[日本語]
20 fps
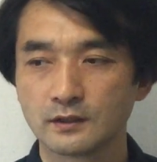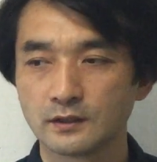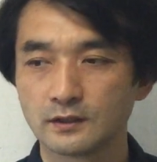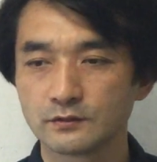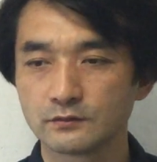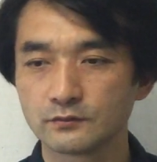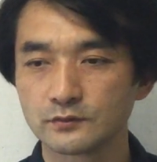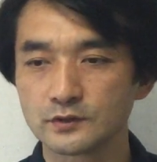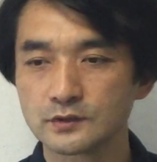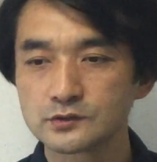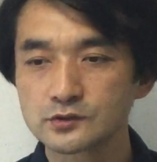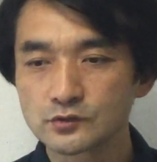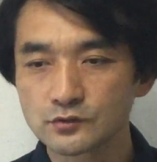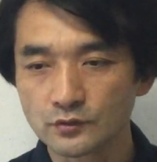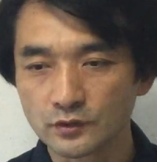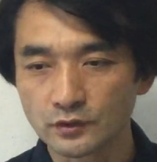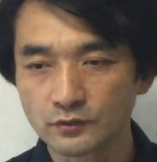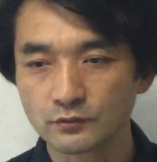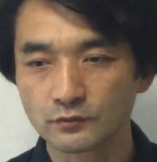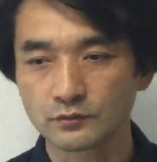あの一緒
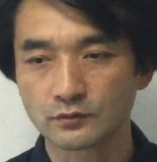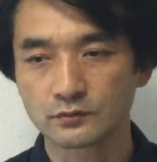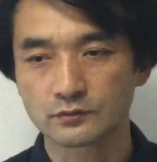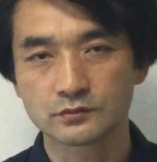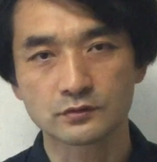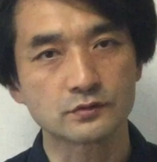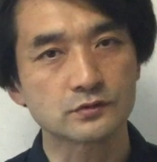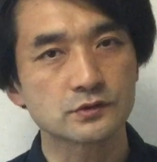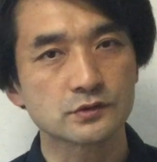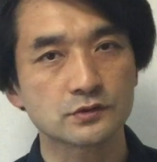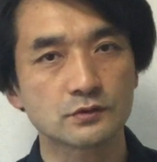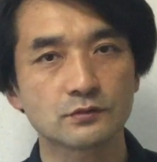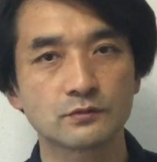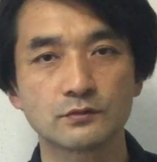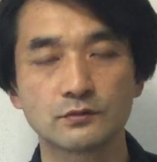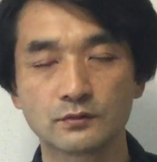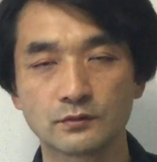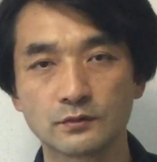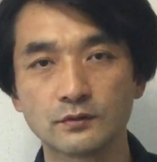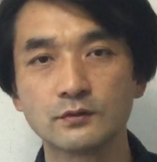にこの苦しいと
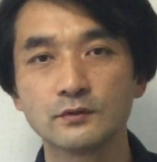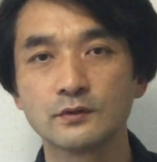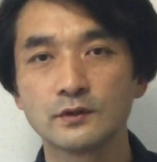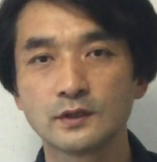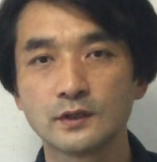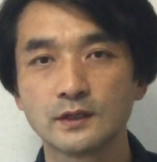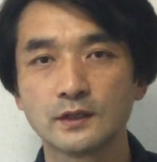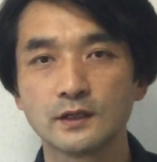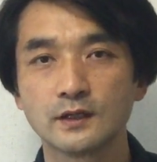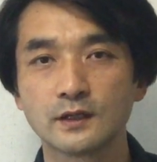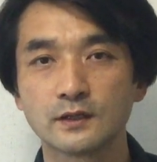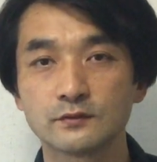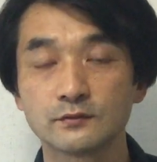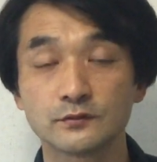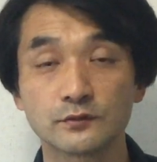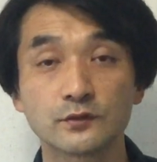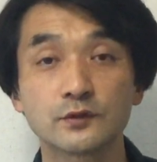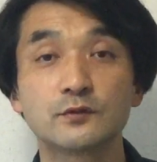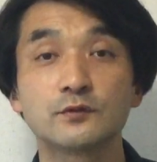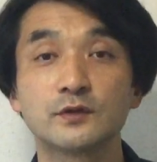ころをあの
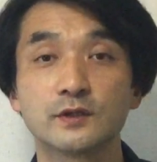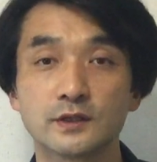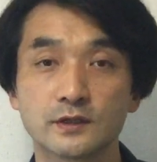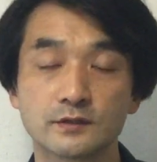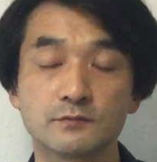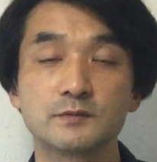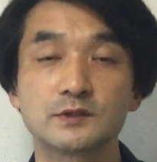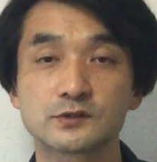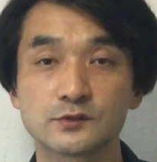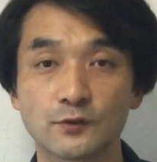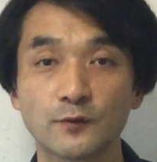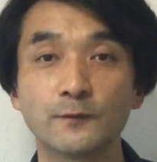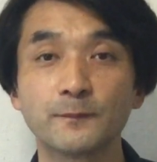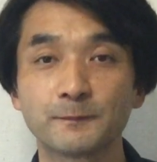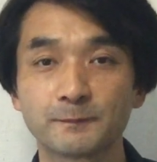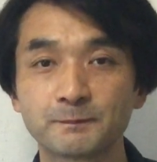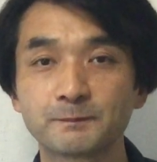乗り越えていきましょ